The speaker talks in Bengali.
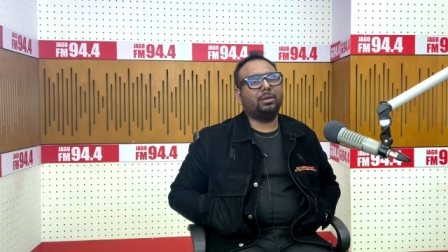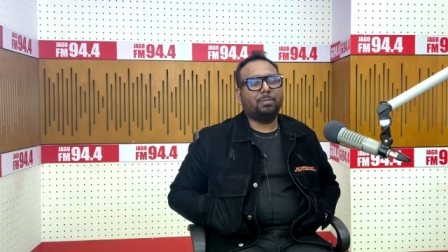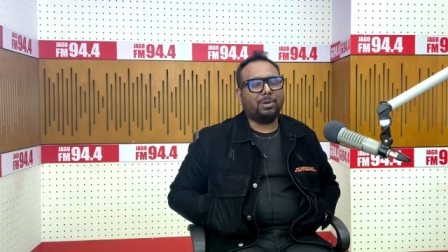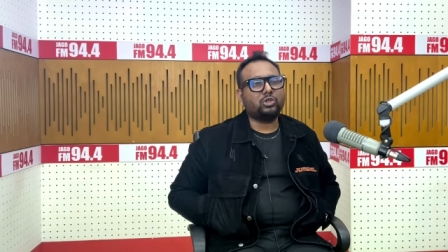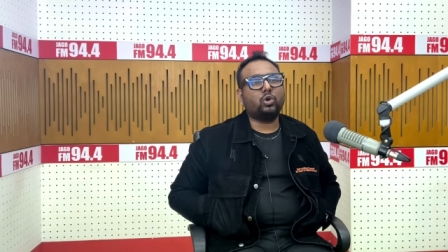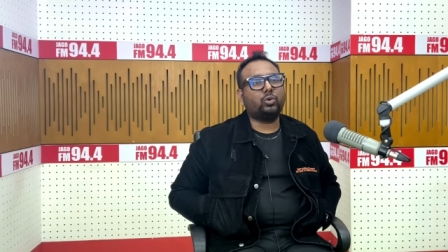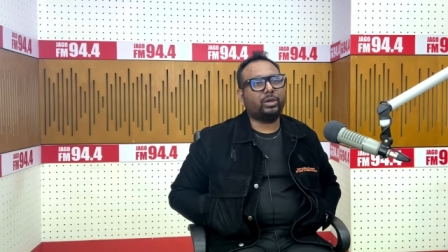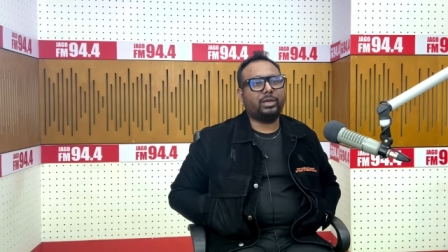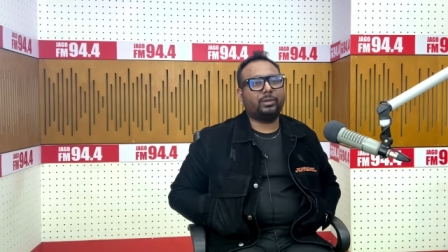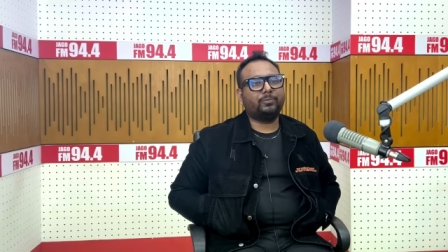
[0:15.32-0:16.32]
বা
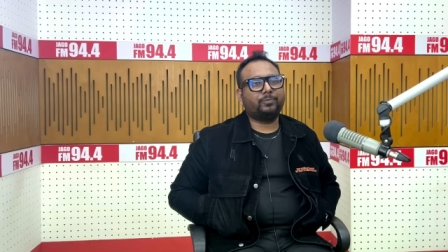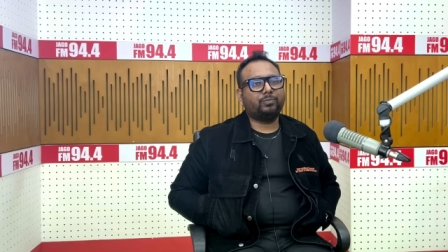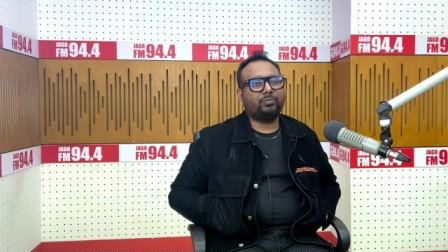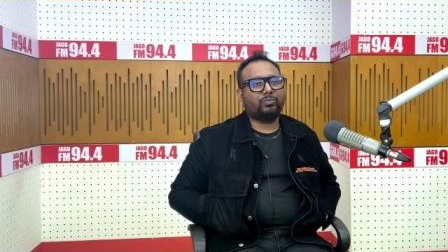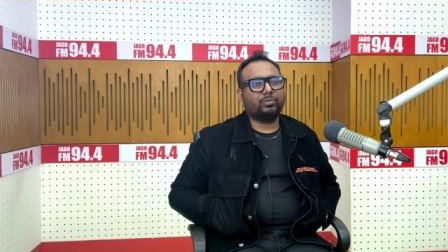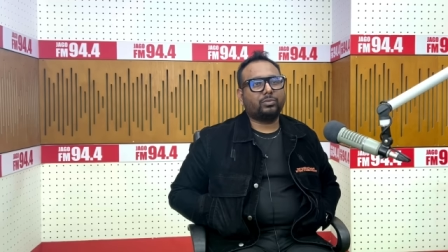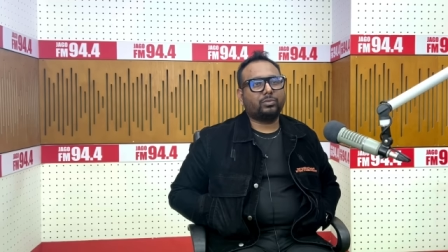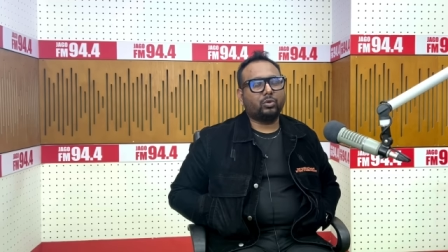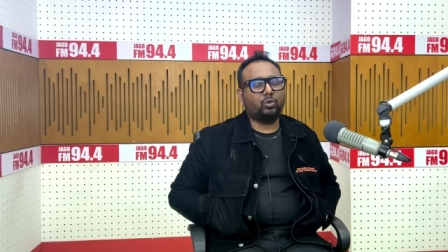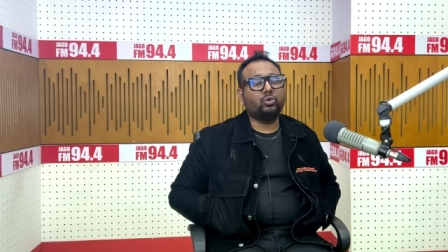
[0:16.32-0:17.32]
শহরে
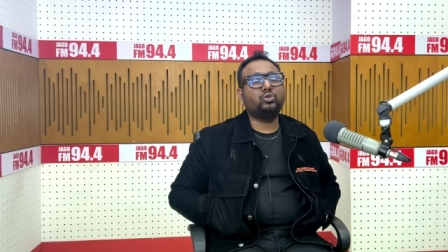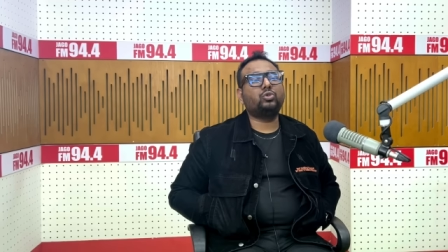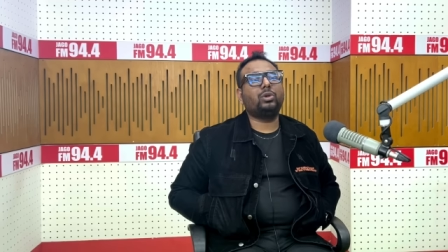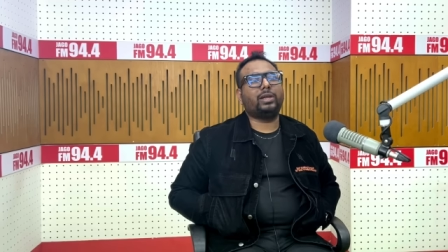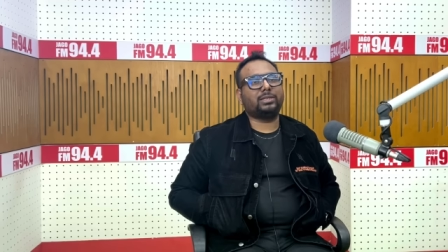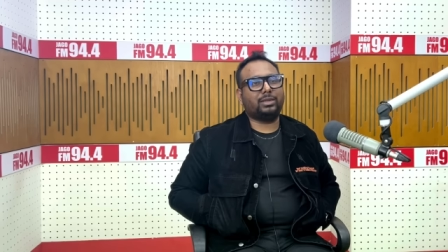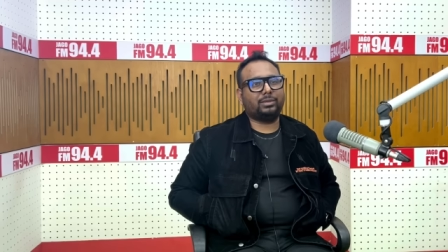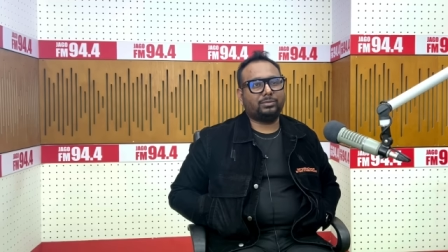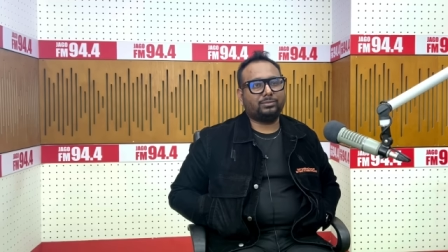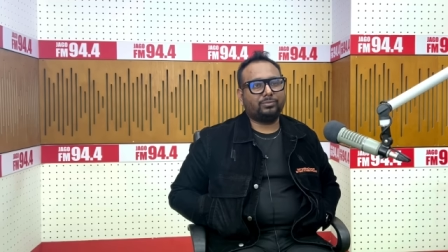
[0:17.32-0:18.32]
খরুস্তুল লেগে যায়
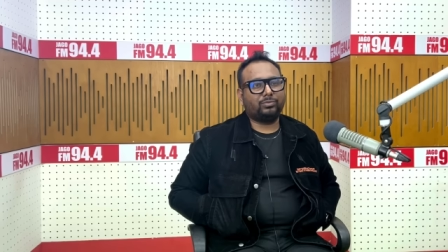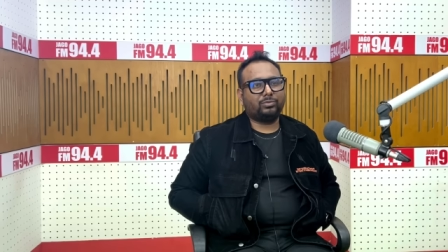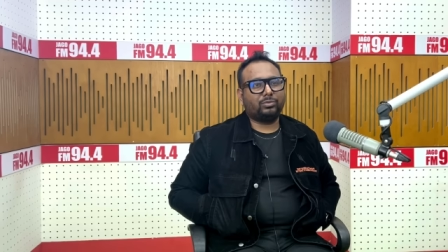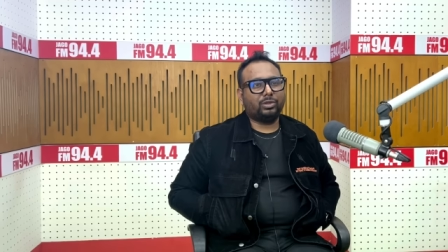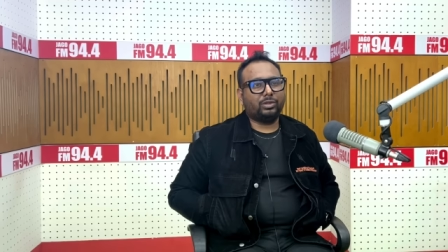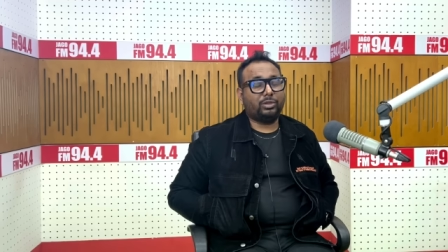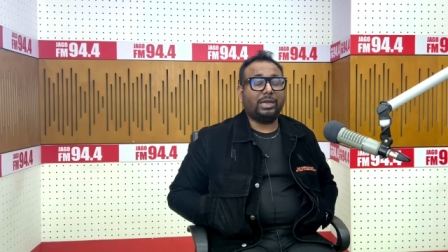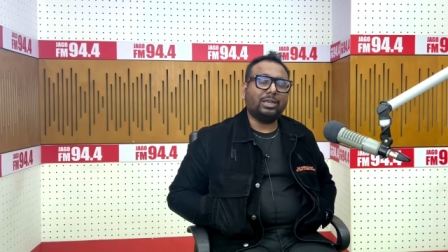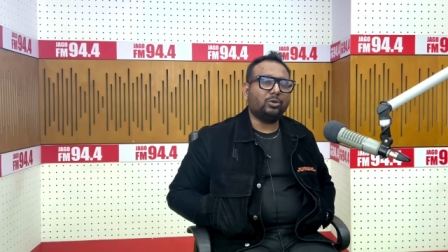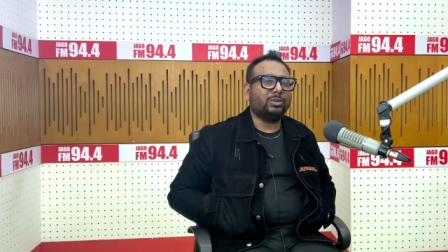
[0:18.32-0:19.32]

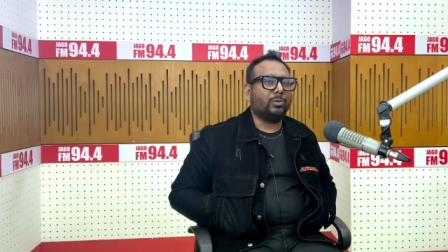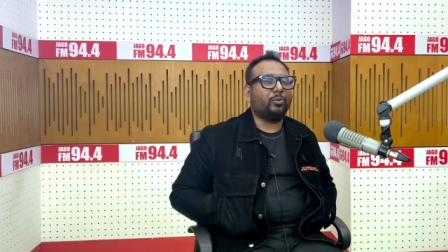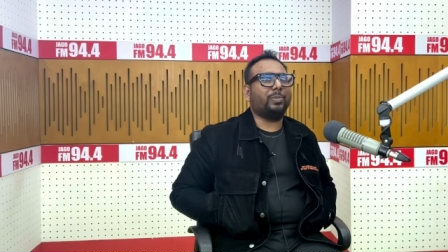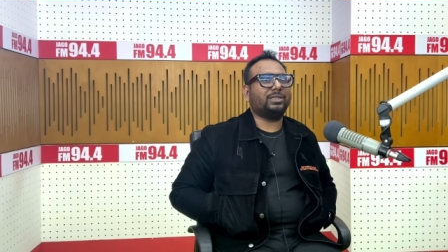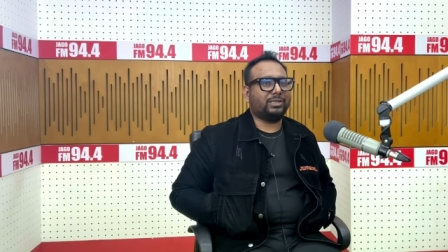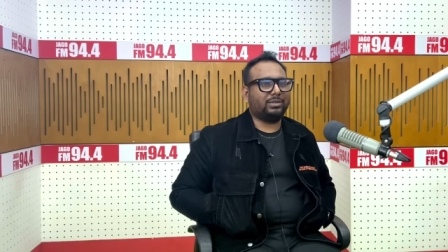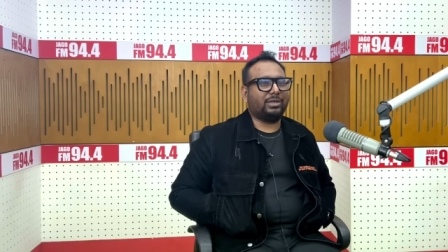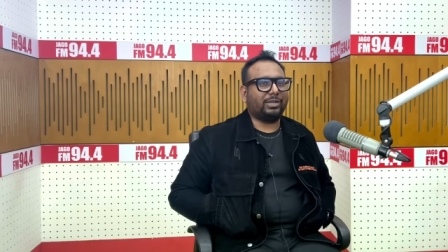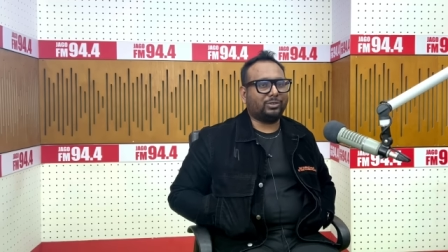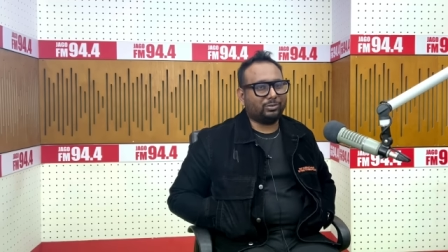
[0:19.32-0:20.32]
এটা সবচেয়ে বড় প্রেশার
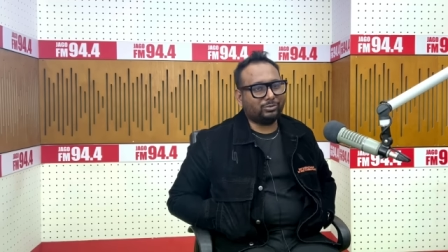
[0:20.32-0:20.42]
একজন